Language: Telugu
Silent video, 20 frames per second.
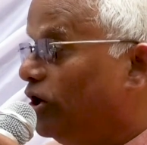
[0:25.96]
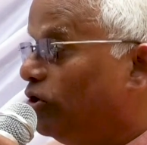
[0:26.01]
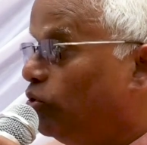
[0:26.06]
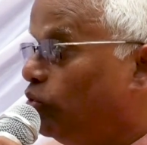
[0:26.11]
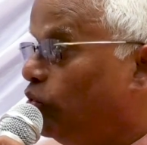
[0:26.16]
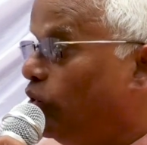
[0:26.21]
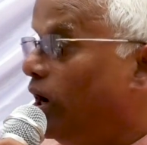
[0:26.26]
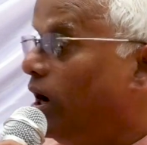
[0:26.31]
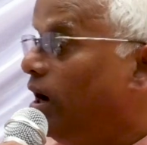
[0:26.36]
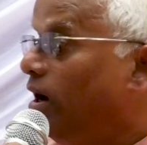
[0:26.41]

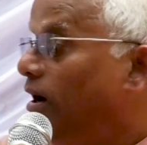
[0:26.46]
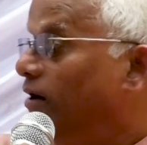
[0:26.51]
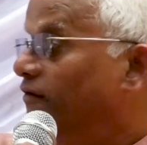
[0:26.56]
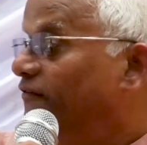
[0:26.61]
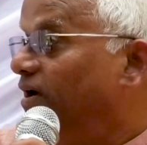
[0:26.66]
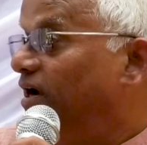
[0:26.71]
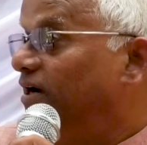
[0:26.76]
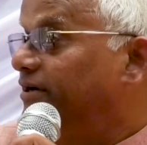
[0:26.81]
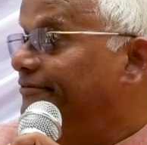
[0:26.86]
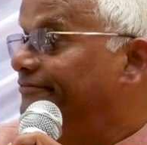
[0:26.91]
ఎక్కువ
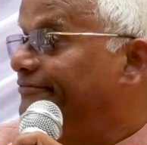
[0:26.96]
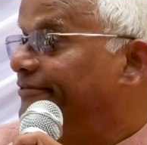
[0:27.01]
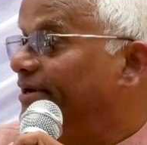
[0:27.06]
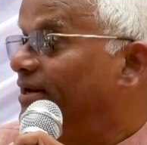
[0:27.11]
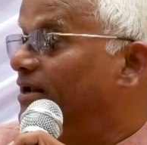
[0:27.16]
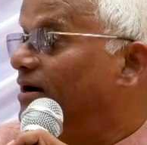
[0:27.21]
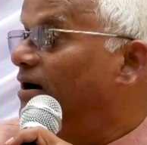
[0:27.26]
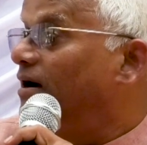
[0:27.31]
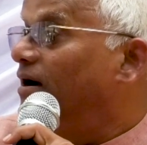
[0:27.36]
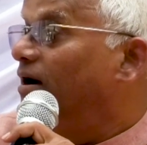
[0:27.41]
వేయటం
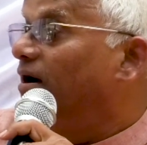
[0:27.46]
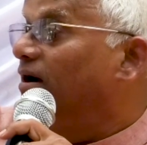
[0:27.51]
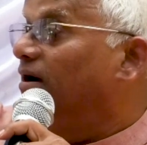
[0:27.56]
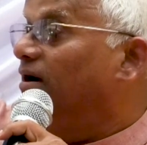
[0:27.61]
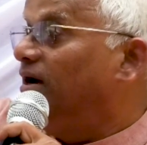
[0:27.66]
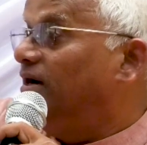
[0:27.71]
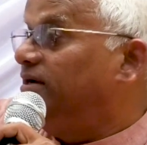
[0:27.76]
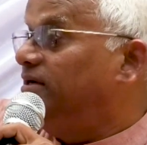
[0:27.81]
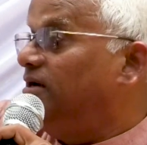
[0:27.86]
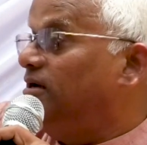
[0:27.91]
వల్ల
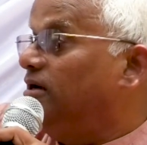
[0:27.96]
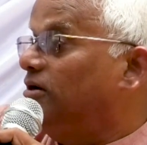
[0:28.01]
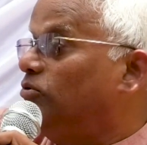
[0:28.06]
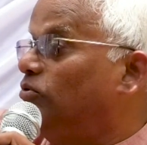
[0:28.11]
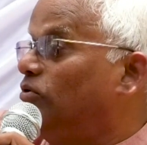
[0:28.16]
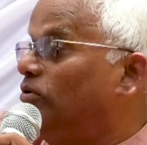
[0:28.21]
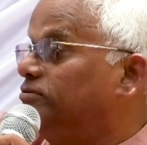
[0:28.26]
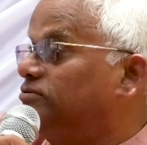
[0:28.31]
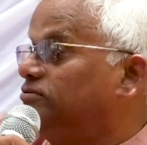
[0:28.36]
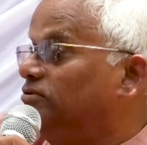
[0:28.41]
గడ్డ
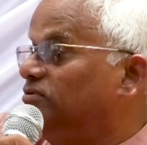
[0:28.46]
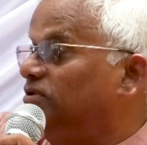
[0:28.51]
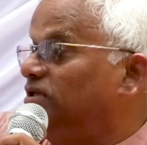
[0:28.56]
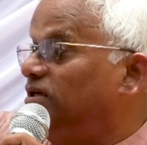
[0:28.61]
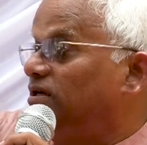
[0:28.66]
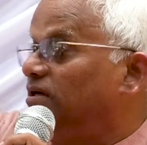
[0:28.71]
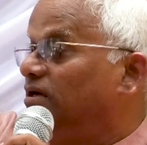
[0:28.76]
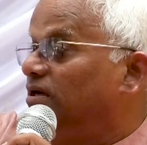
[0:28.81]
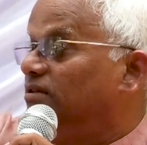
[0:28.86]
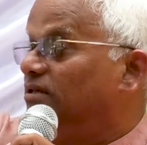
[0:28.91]
ఎక్కువ
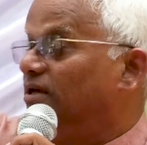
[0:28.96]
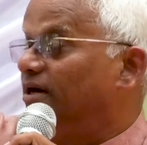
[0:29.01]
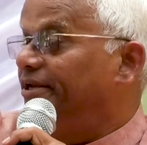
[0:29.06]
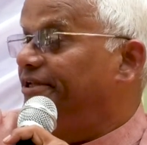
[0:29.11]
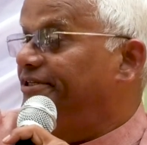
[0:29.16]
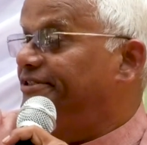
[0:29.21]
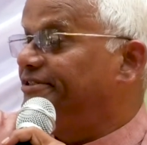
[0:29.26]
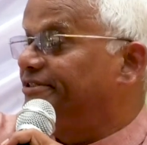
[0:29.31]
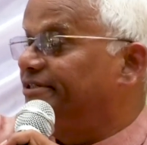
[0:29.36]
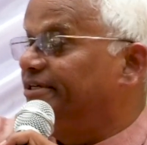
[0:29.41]
అవుతుంది
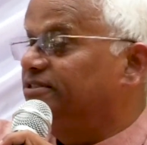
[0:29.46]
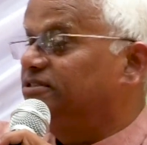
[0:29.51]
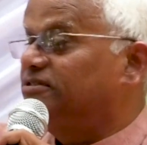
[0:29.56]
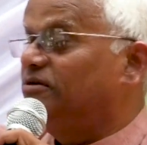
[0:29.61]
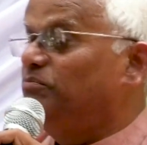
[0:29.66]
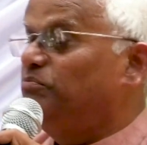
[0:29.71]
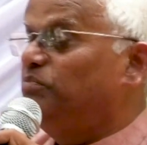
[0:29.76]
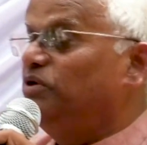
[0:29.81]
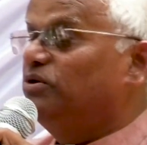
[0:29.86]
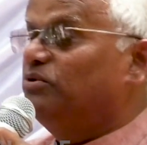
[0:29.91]
దాని నుంచి
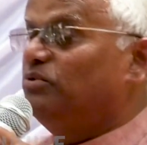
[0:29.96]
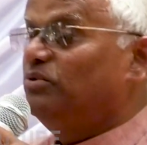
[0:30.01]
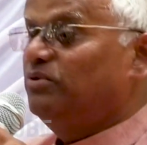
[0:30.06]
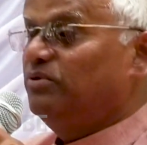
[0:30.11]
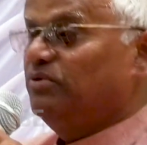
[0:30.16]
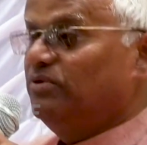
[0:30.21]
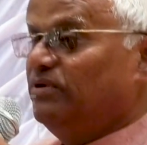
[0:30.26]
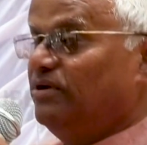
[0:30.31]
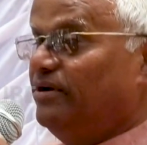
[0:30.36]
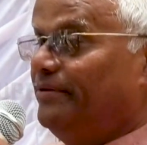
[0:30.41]
రసం
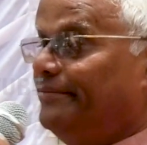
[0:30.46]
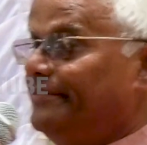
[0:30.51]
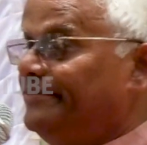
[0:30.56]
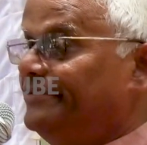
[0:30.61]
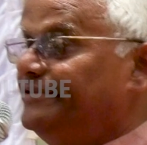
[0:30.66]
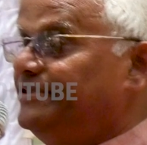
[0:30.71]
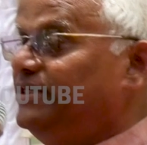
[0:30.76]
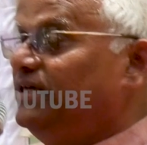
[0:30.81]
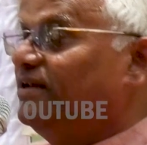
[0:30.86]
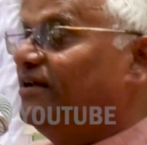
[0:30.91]
పిక్కుంటున్నాం
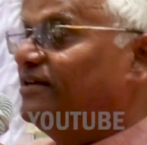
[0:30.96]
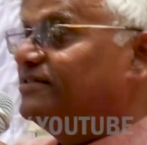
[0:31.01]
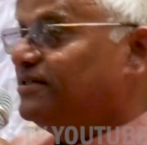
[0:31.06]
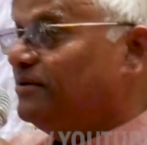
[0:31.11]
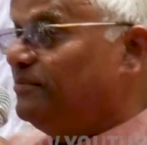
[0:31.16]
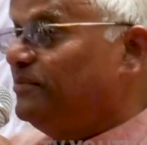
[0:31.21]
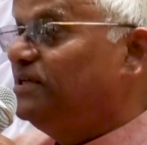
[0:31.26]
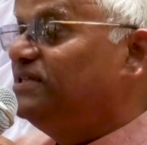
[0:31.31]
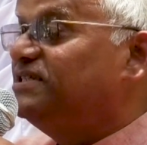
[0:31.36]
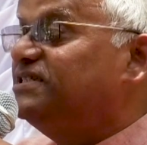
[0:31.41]
ఈ
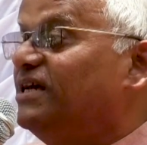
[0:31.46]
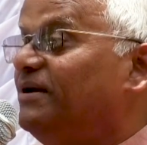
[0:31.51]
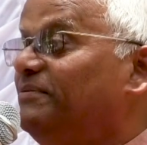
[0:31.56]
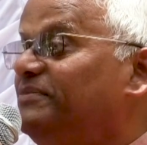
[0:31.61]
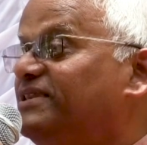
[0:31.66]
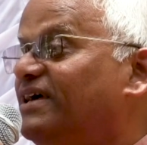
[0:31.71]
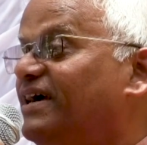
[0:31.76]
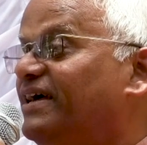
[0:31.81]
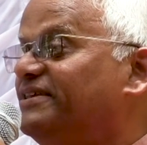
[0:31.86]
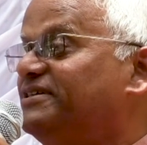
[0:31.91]
రసం నుంచి
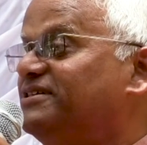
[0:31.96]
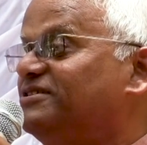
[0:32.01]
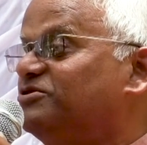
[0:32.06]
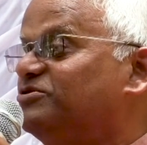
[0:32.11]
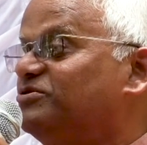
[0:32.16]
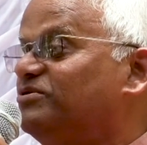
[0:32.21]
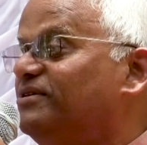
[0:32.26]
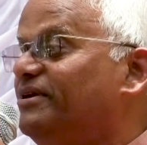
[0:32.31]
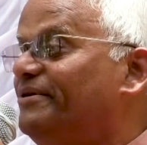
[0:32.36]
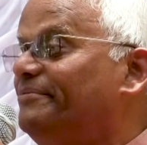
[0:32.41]
ఏం తయారు
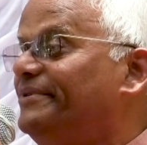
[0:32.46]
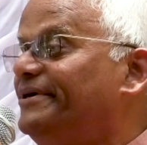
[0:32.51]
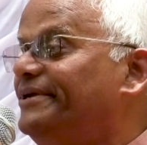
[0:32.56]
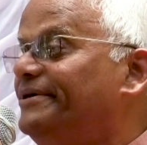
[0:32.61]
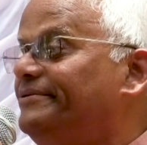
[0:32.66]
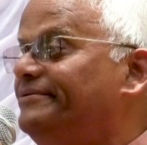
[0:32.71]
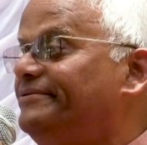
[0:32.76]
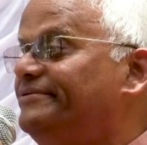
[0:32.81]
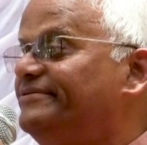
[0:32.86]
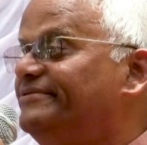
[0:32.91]
చేస్తున్నాం
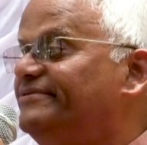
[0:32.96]
మనం